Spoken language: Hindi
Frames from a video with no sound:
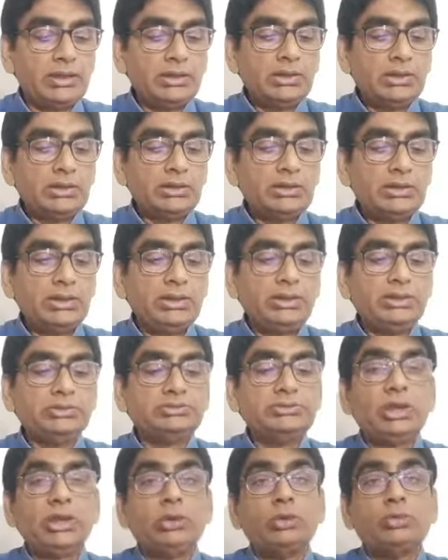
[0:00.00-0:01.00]
कि
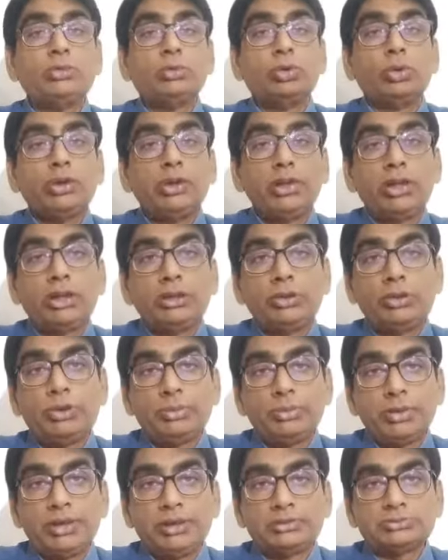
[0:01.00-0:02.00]
हिस्ट्री तो वही है जो
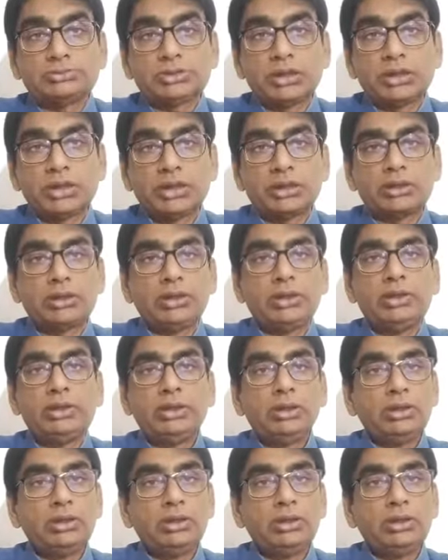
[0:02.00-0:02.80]
इबन इसहाक ने